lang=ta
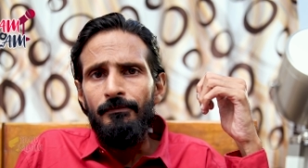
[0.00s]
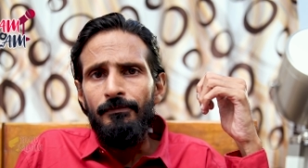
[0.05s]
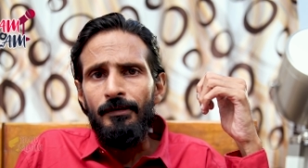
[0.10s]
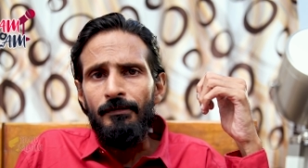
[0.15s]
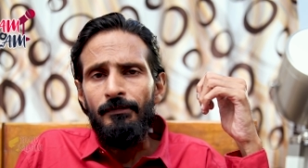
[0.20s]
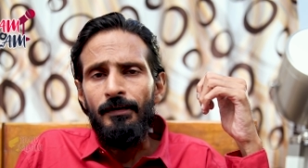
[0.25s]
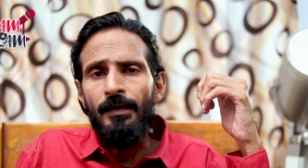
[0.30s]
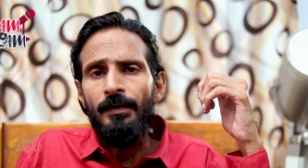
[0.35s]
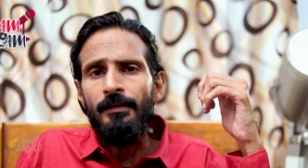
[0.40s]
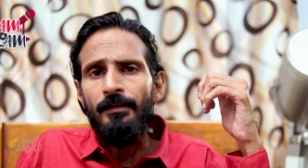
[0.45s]

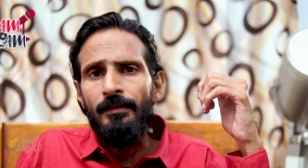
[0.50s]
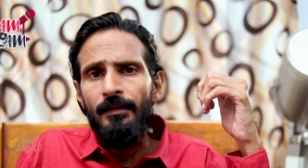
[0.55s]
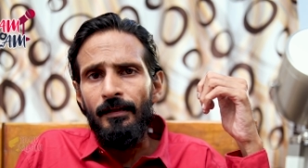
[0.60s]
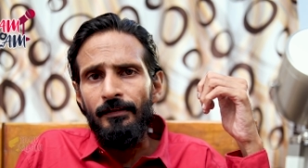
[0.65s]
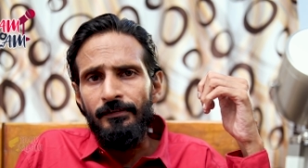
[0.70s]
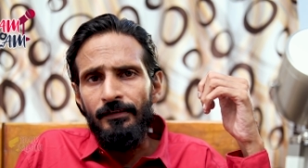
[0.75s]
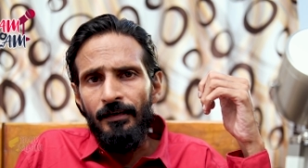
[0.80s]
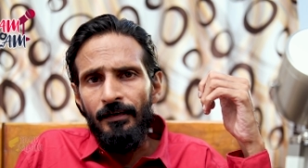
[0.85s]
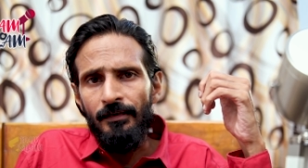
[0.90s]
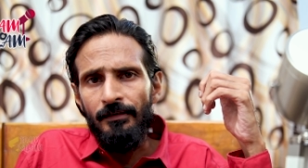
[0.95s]
பிரபாகர
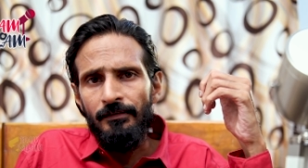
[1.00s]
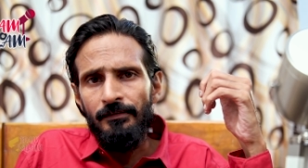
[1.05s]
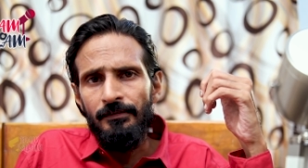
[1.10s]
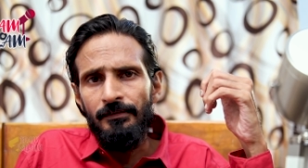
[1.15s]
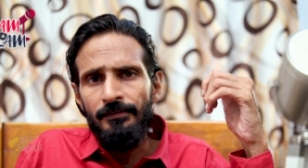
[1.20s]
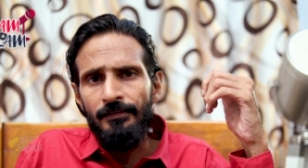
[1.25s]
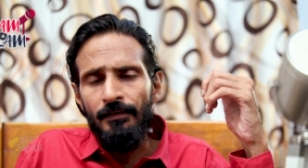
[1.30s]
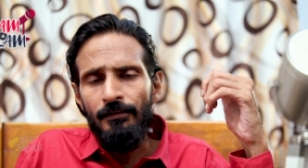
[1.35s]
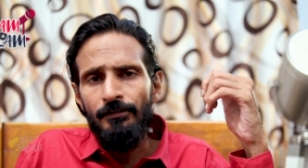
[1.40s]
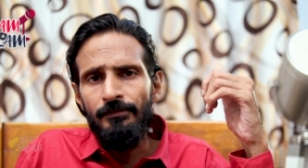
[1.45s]
ராஜாவுக்கு
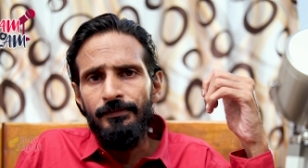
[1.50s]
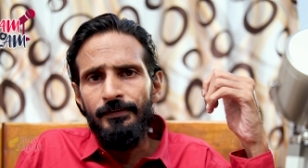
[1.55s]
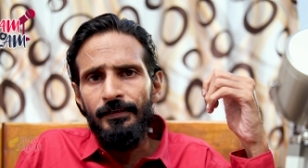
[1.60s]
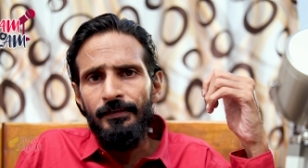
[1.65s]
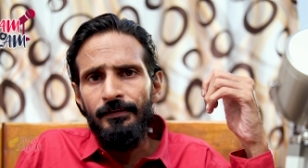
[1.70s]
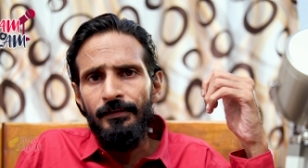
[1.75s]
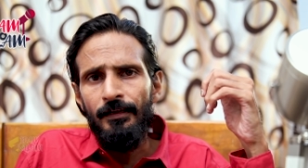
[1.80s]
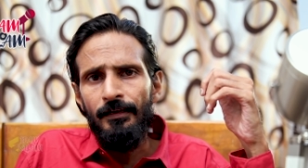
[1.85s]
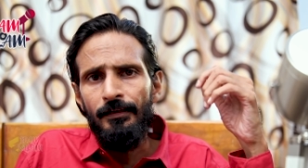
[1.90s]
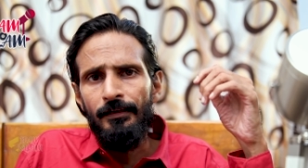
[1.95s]
செலவு
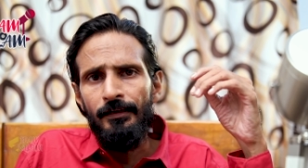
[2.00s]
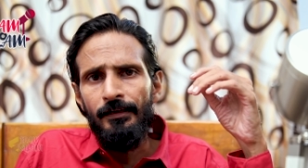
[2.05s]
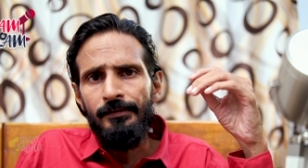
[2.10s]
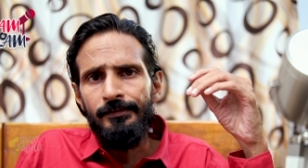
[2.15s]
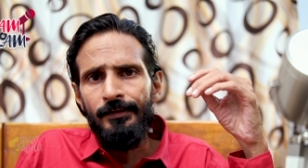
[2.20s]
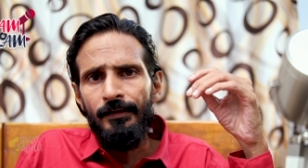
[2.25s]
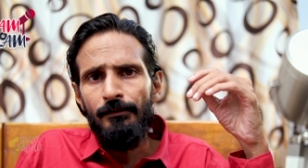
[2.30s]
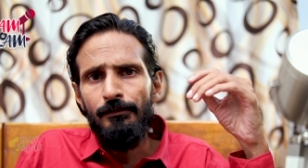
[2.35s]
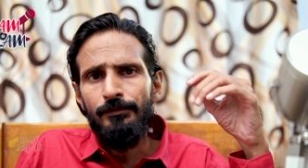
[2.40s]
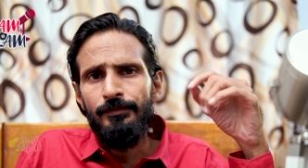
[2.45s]
செய்த
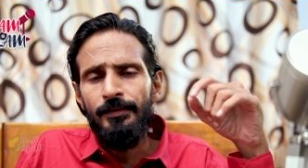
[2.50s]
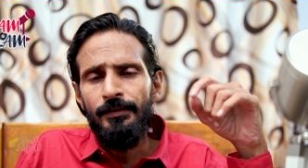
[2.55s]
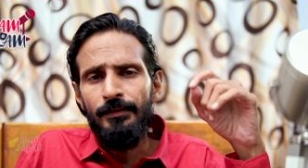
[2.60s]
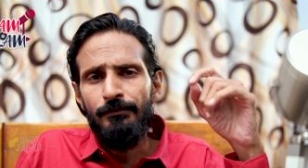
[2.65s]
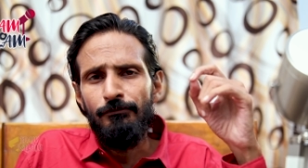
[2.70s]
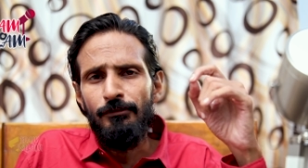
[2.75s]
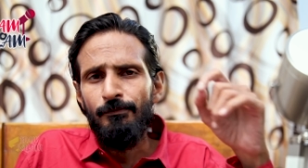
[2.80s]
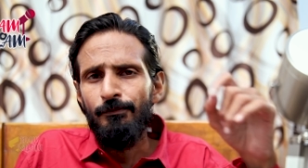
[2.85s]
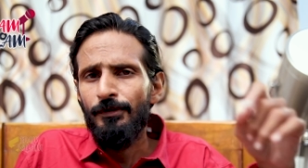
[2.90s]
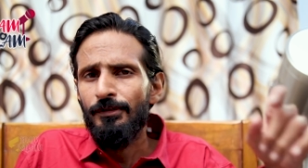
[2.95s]
நீங்கள் செலவு செய்த
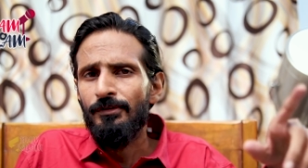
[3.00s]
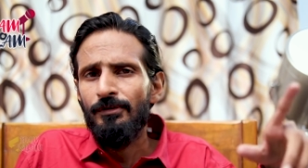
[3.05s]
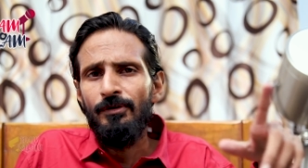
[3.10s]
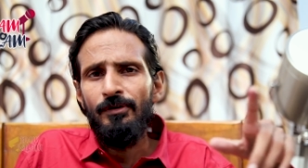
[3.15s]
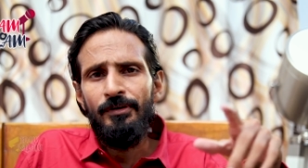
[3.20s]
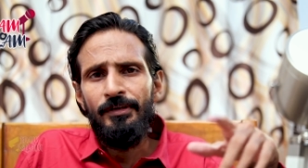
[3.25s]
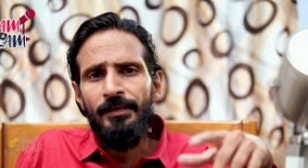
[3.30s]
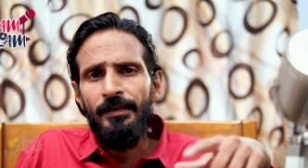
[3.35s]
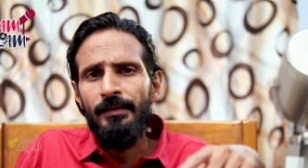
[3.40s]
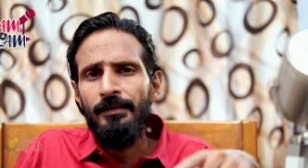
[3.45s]
முப்பது
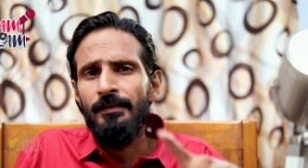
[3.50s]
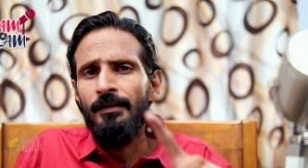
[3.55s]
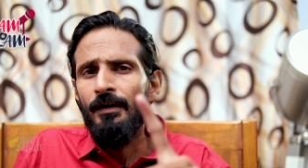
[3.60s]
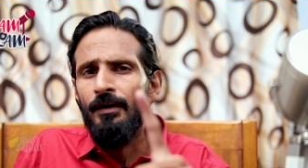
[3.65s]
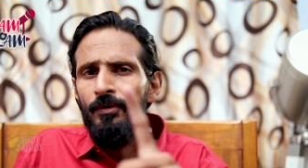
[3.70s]
கோடியை